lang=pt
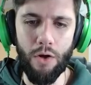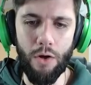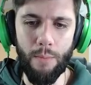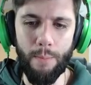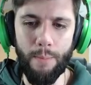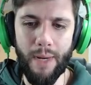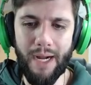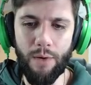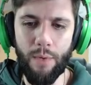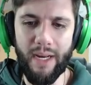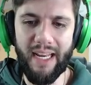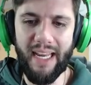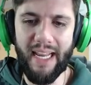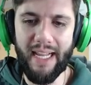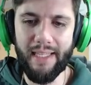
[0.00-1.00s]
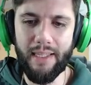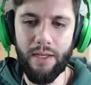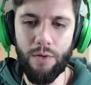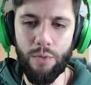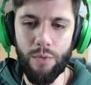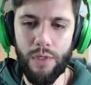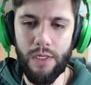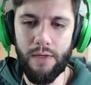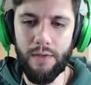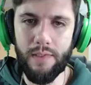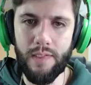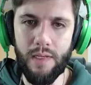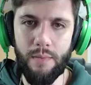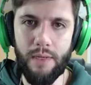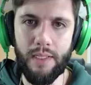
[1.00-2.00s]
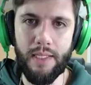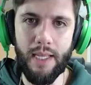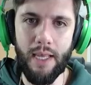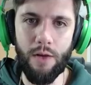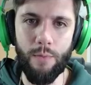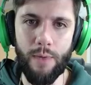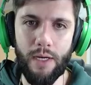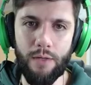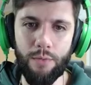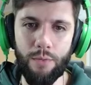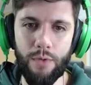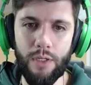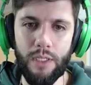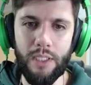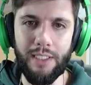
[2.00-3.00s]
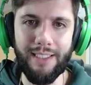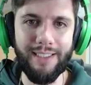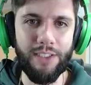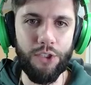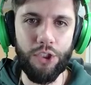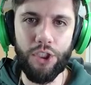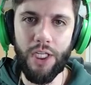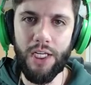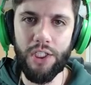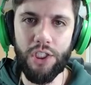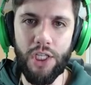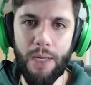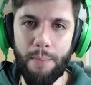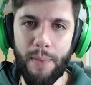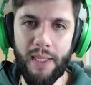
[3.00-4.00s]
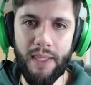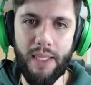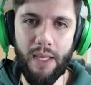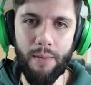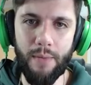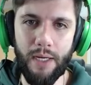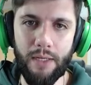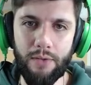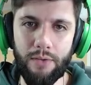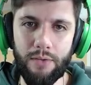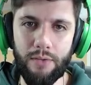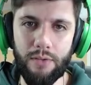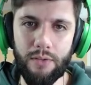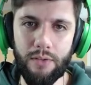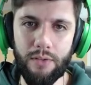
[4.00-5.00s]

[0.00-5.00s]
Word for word: Ó, mago elétrico e cemitério, mano. GGPT, mano.